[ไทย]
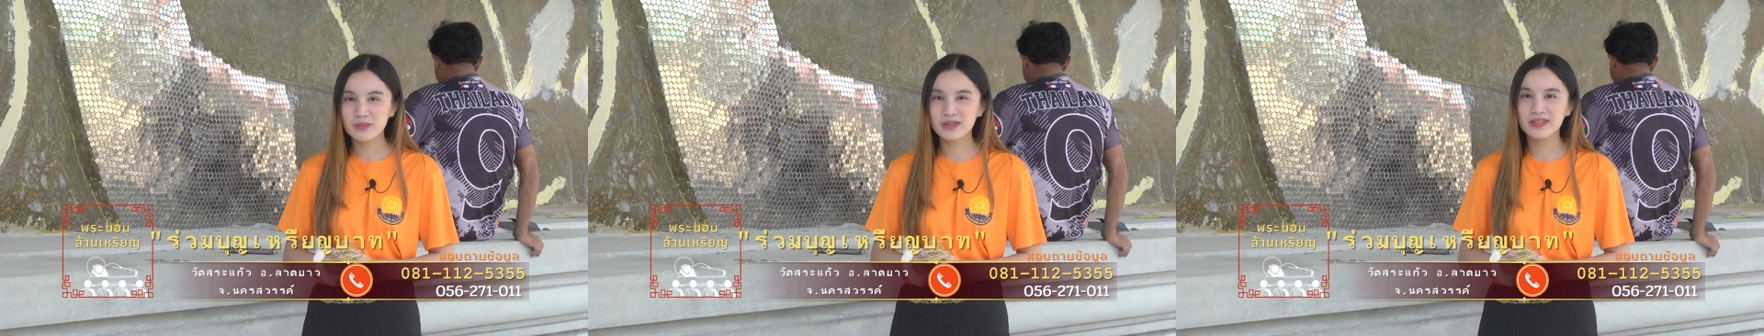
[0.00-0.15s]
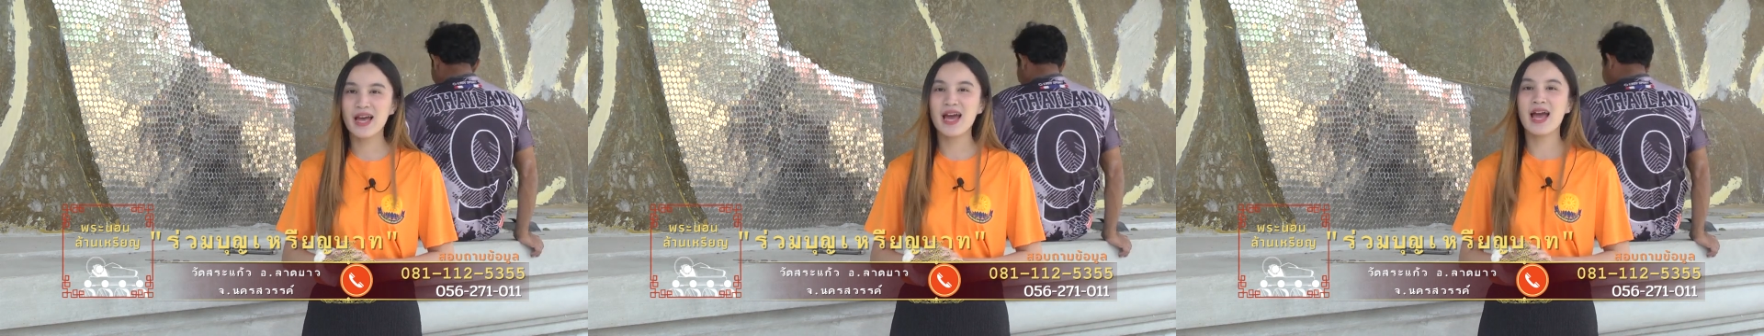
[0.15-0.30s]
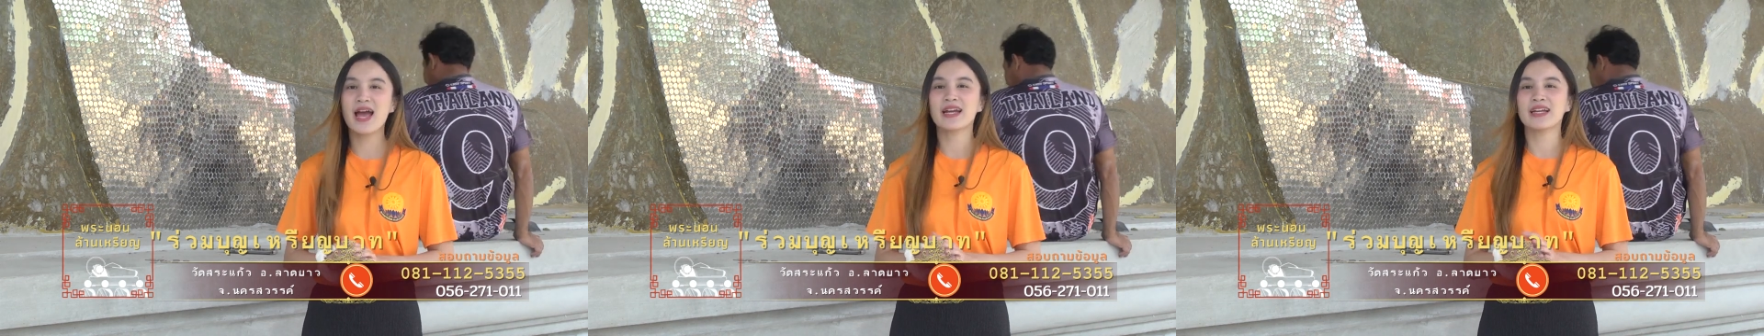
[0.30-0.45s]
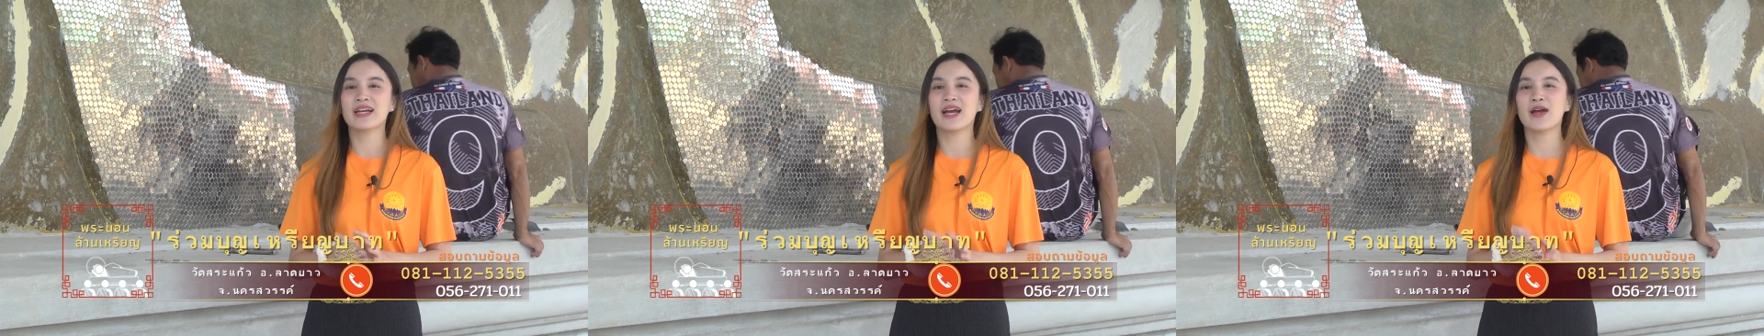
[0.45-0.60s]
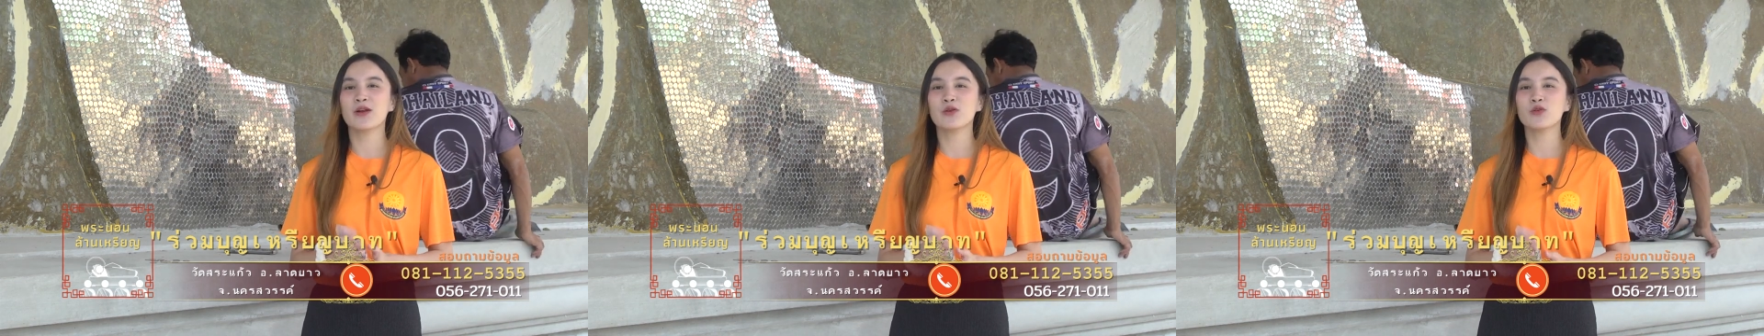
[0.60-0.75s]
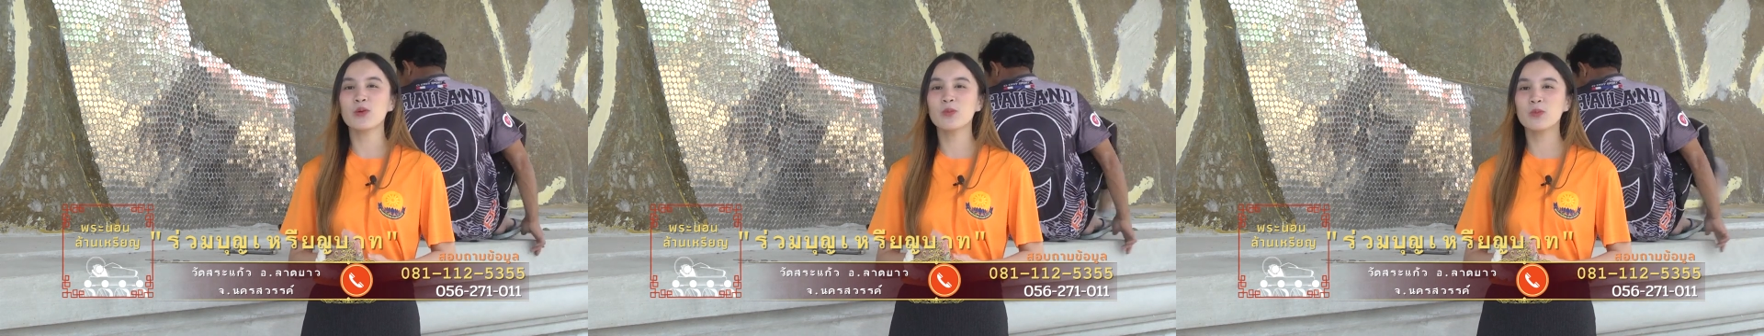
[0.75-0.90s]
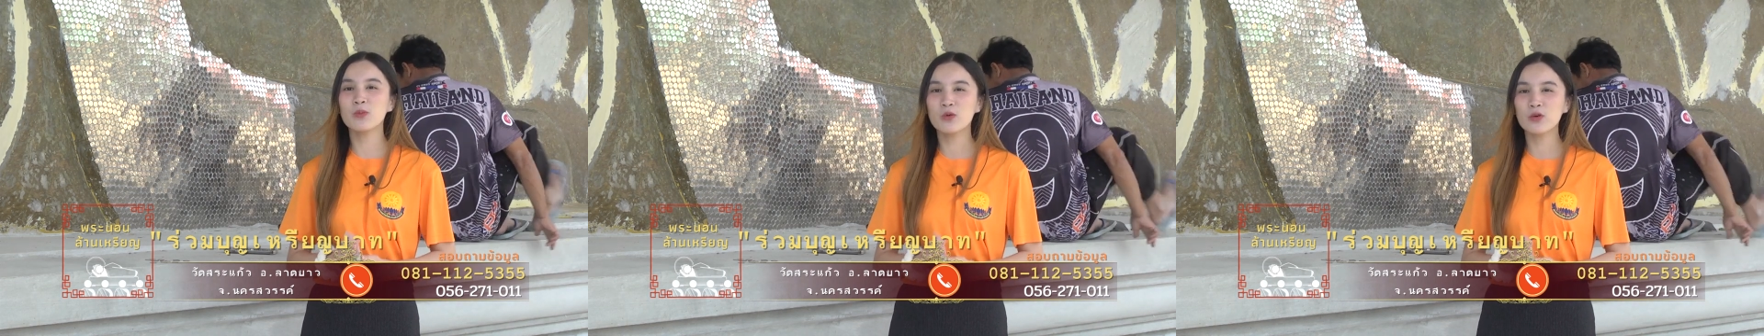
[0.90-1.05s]
มสร้างนะคะ
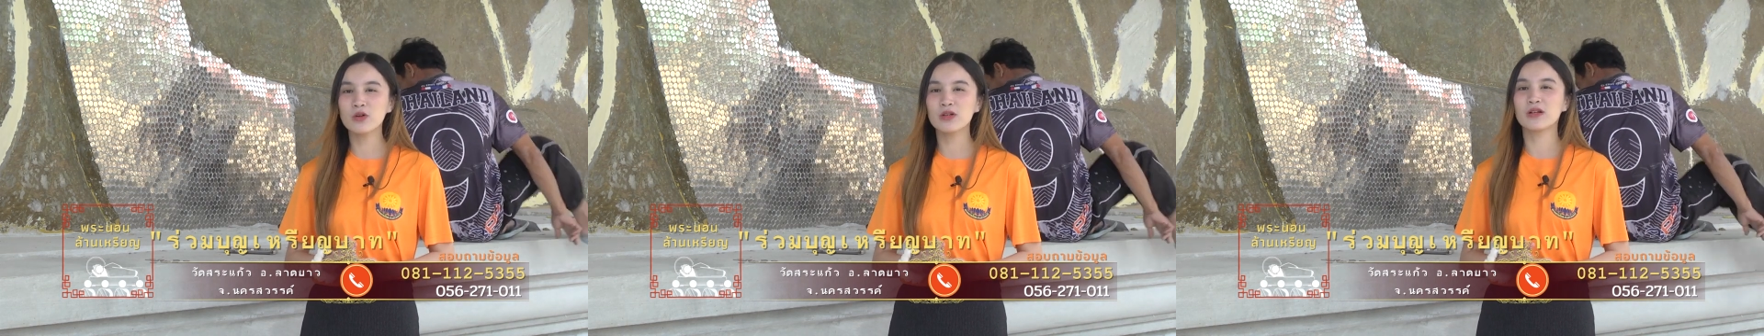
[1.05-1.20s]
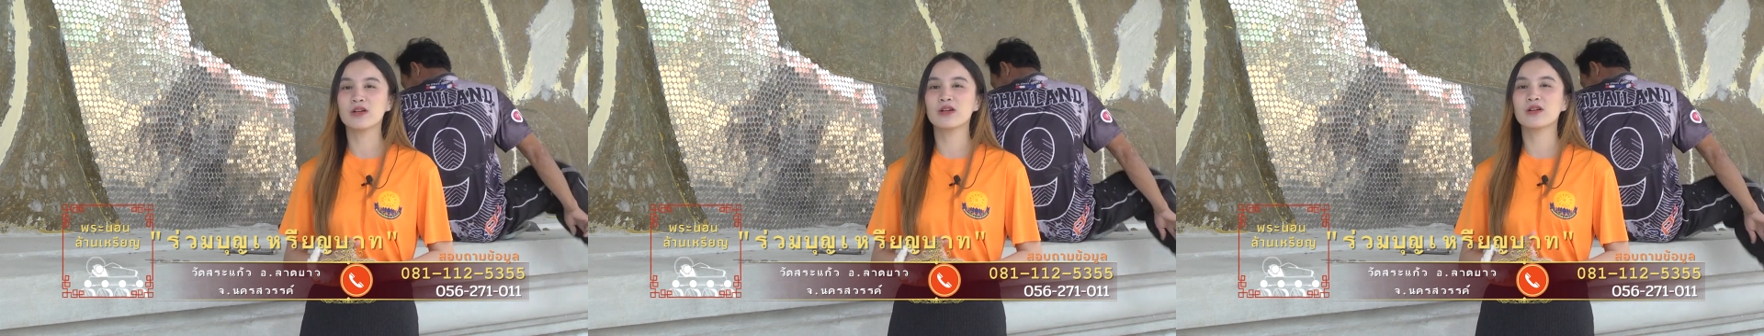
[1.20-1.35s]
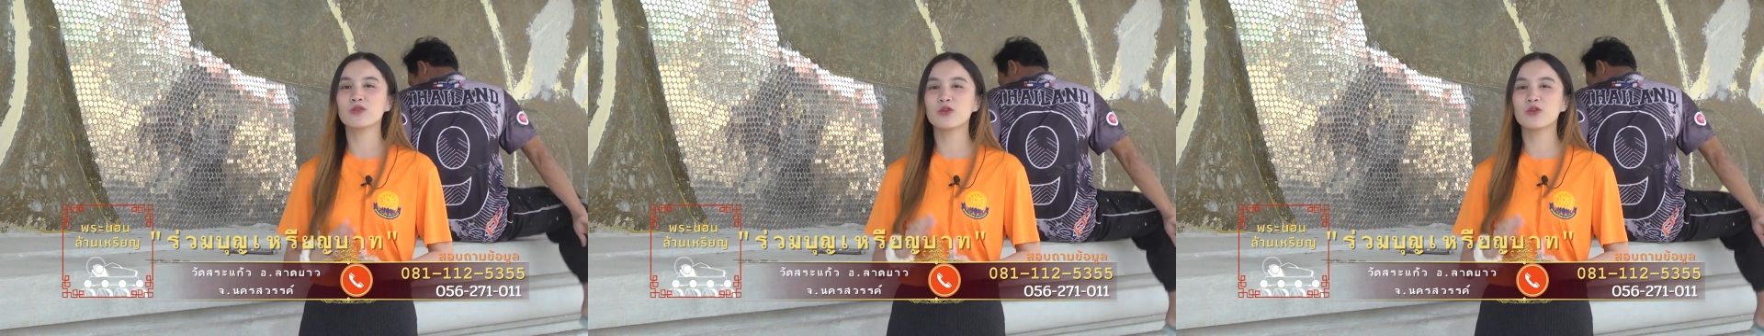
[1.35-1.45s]
ร่วมบุญ